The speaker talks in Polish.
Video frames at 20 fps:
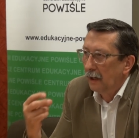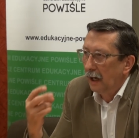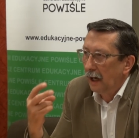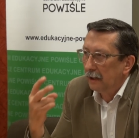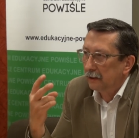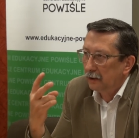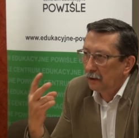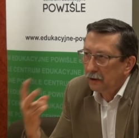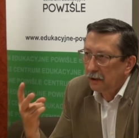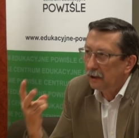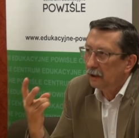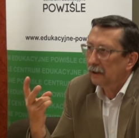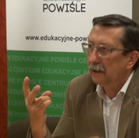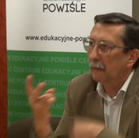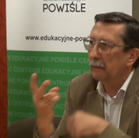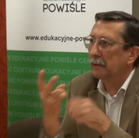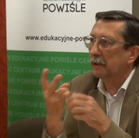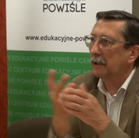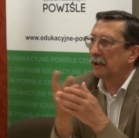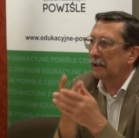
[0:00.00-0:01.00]
A co się
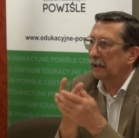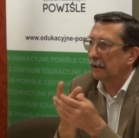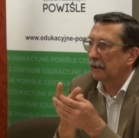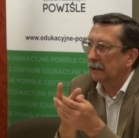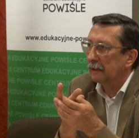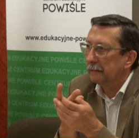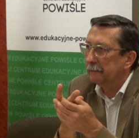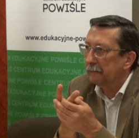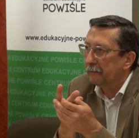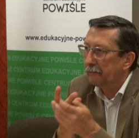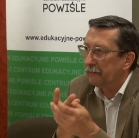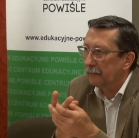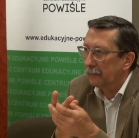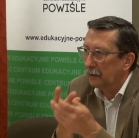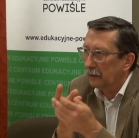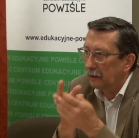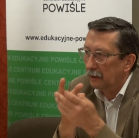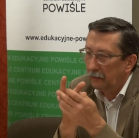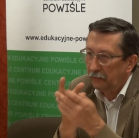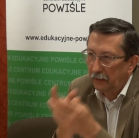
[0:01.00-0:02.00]
tam kryje?
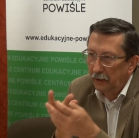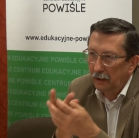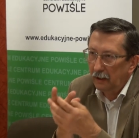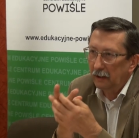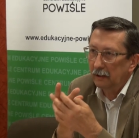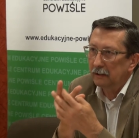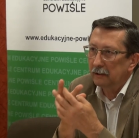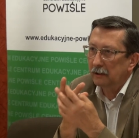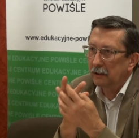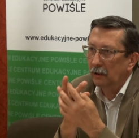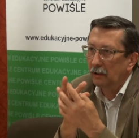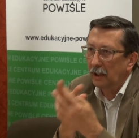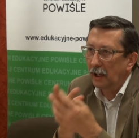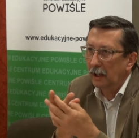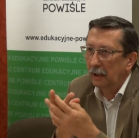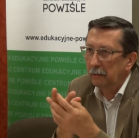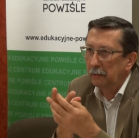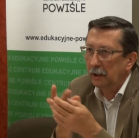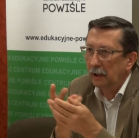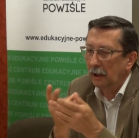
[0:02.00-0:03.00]
Dwie co
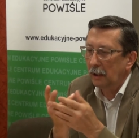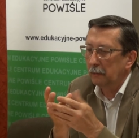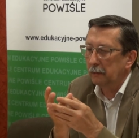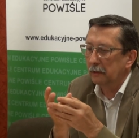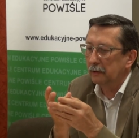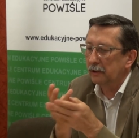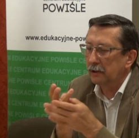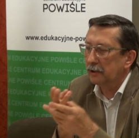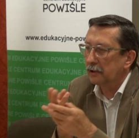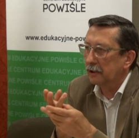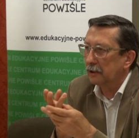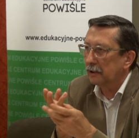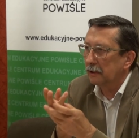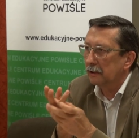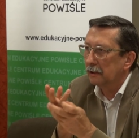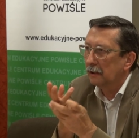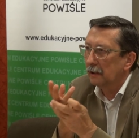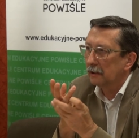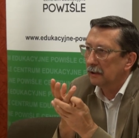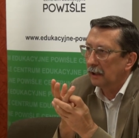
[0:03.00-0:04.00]
najmniej albo trzy